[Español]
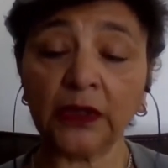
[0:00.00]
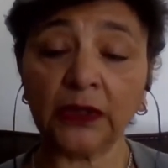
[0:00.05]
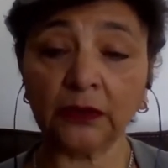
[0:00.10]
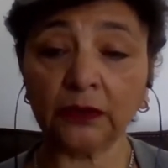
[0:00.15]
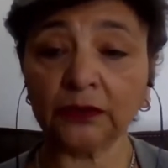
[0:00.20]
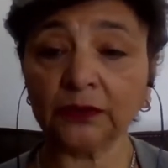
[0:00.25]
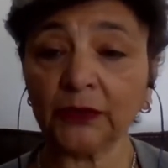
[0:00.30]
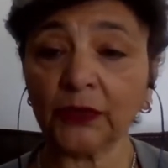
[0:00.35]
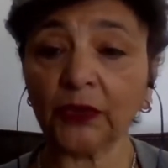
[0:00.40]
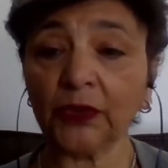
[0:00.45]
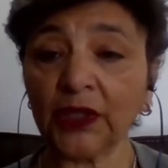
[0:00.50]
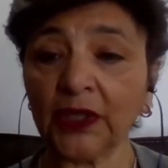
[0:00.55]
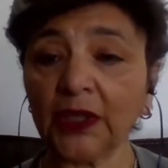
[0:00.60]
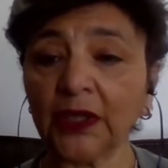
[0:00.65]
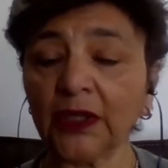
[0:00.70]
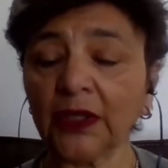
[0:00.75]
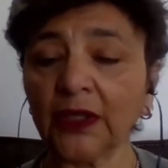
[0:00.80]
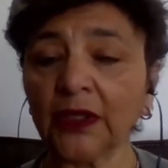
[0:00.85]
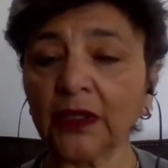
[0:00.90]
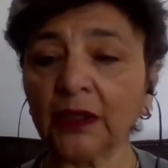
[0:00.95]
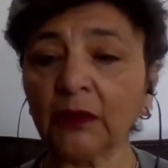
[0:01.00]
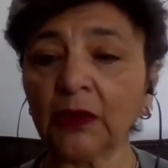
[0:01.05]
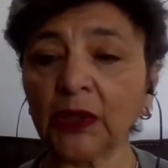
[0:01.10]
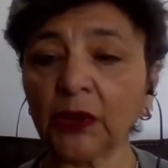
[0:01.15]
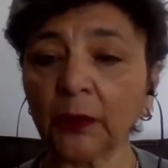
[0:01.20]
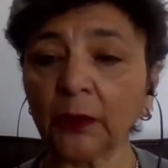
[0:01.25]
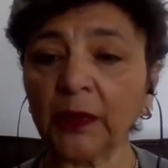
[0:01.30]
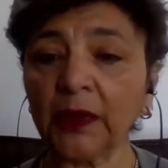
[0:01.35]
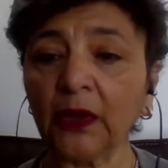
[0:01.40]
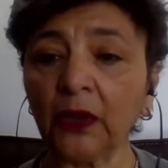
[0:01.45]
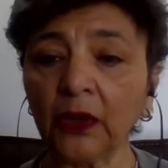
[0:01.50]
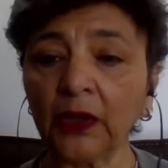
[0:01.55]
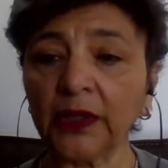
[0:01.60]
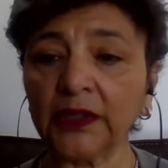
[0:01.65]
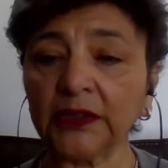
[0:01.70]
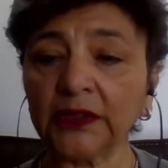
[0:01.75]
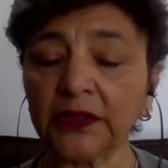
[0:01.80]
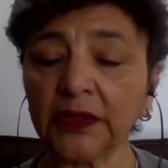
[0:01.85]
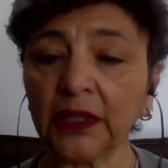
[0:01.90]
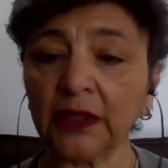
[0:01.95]
Bueno, lo dije revuelto, pero
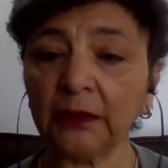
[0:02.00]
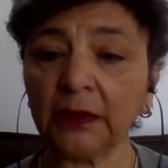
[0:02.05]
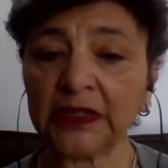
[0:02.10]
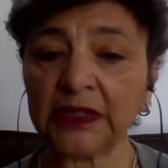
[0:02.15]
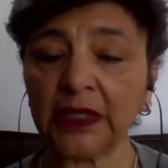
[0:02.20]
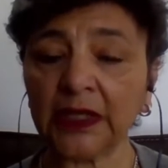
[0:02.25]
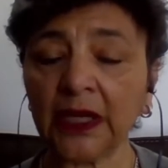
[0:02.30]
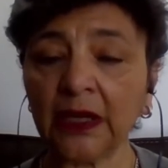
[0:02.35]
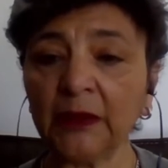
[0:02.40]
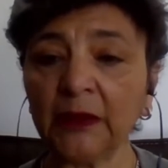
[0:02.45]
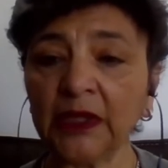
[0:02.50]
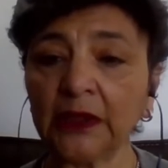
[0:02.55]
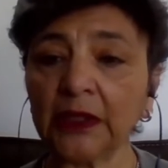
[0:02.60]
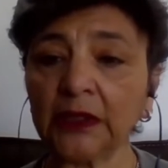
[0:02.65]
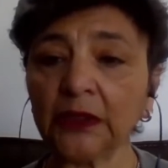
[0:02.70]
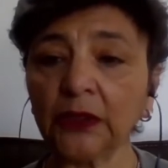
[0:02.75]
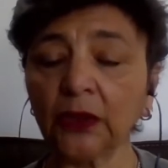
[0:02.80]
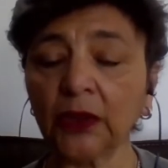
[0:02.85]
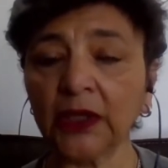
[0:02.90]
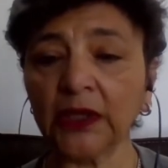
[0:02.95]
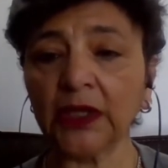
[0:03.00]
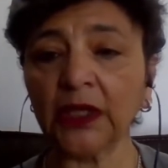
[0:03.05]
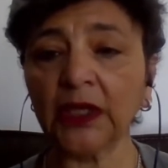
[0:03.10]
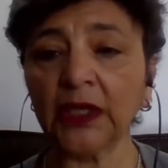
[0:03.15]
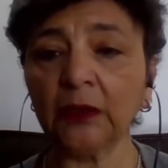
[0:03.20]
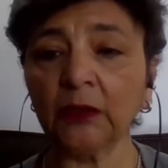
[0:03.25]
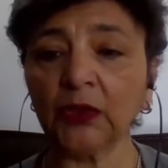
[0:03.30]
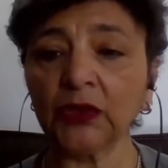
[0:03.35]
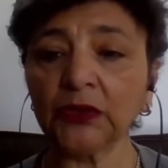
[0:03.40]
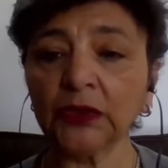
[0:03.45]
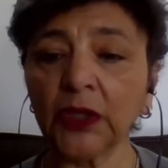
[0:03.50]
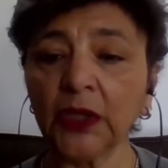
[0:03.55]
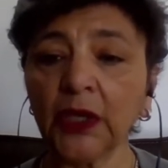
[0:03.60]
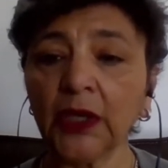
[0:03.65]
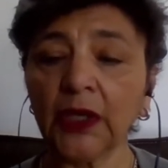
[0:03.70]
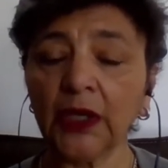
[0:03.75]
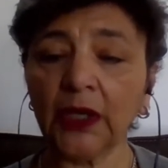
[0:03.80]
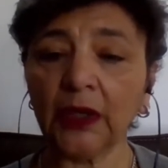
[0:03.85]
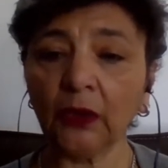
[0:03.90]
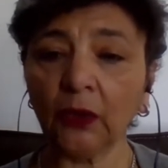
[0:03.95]
este, básicamente es lo que tenemos
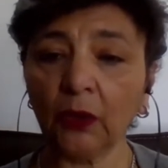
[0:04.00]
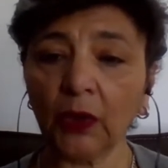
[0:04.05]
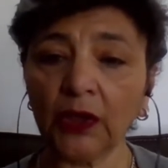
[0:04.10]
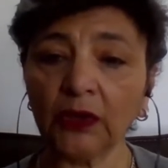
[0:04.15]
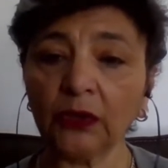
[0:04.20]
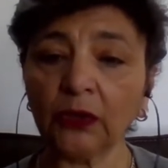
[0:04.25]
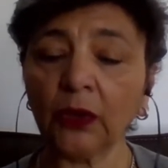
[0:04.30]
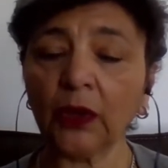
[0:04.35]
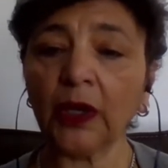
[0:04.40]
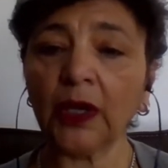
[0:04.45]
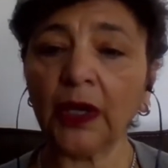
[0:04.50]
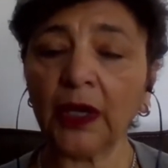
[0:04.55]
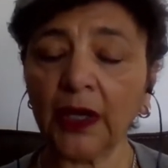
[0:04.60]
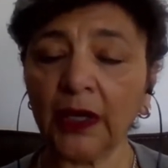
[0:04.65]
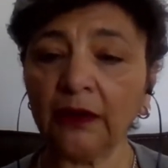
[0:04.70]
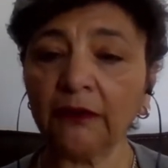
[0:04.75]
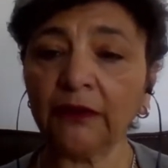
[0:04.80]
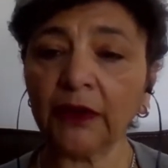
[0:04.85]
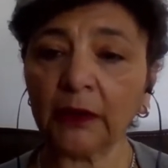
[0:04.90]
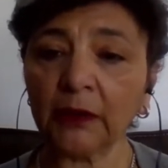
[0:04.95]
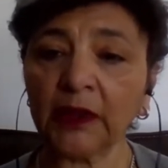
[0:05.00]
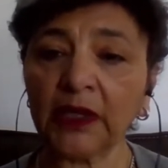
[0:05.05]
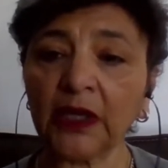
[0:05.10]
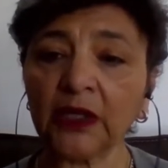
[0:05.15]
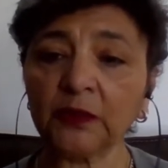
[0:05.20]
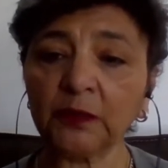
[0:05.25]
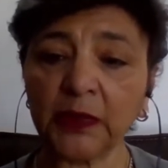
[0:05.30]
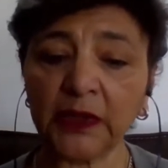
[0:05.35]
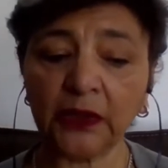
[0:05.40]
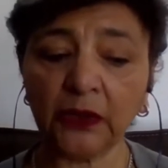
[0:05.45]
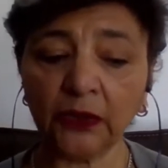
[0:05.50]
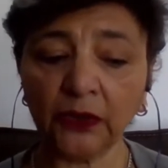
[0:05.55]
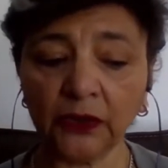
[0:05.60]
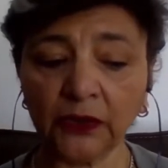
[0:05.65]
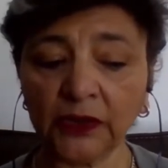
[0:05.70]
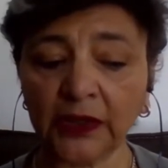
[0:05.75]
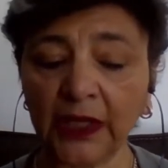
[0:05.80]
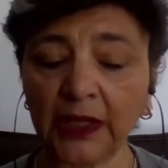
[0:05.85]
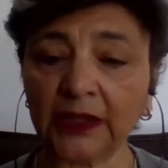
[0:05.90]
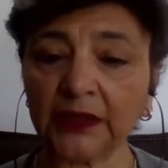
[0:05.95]
en cuanto a enfermedades
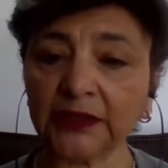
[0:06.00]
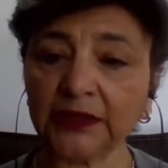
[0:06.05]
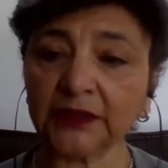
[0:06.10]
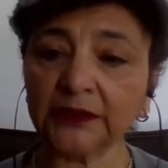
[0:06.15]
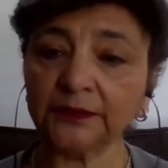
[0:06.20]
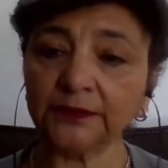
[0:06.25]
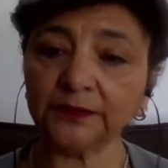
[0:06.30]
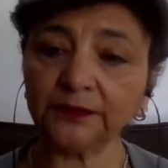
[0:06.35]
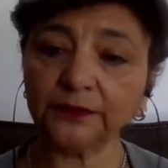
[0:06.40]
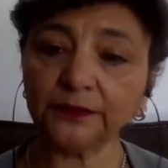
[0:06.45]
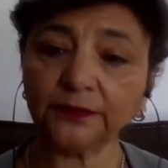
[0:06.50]
periodontales.